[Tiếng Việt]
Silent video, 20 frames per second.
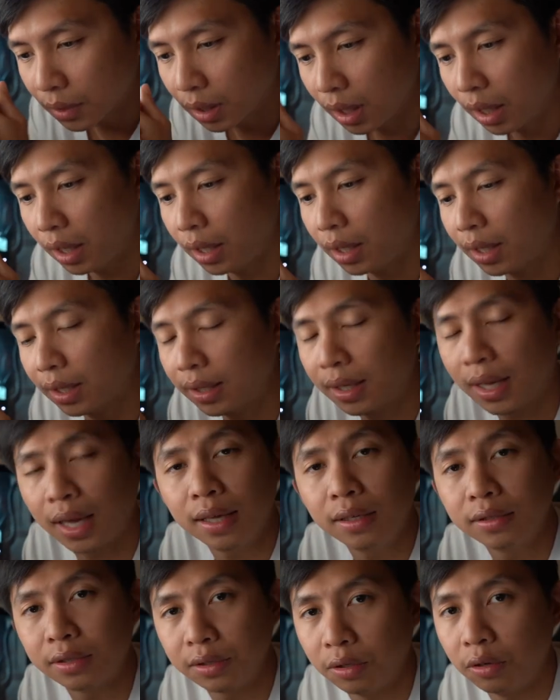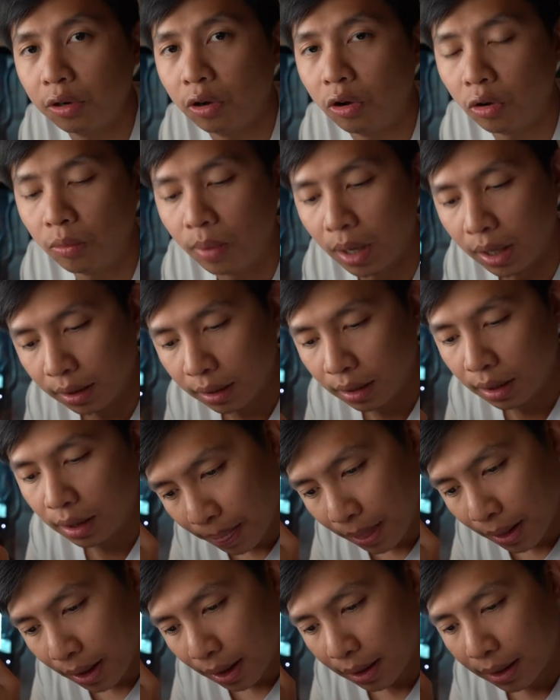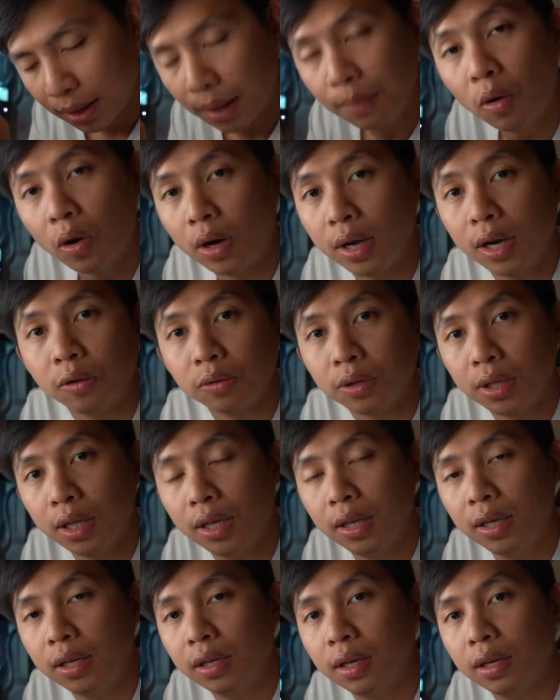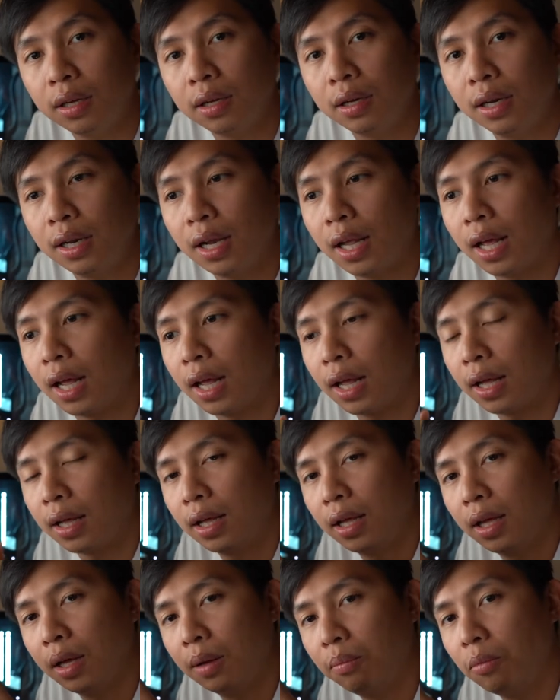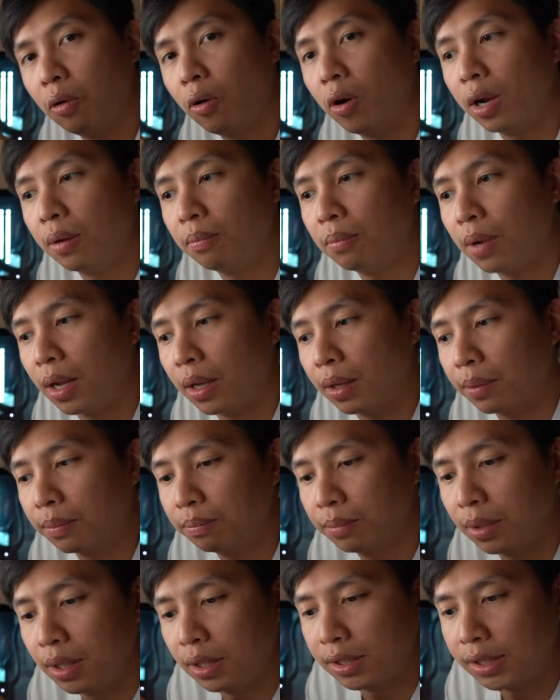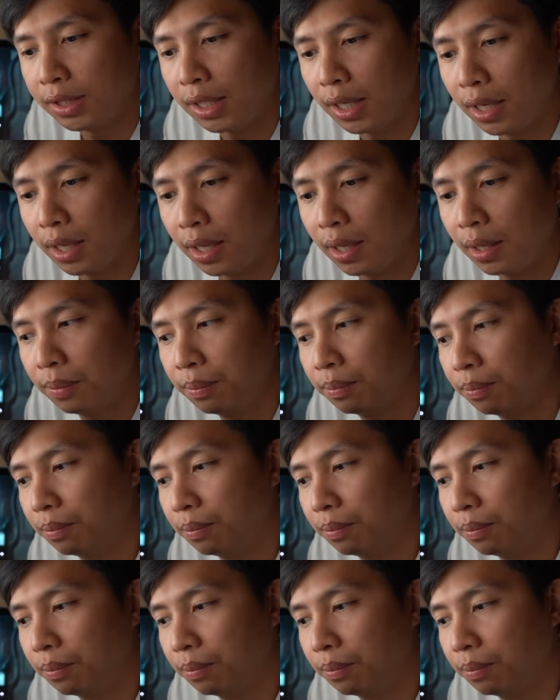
cái cái cái studio của mình cái mô hình đầu tiên á, là mô hình mà mình sẽ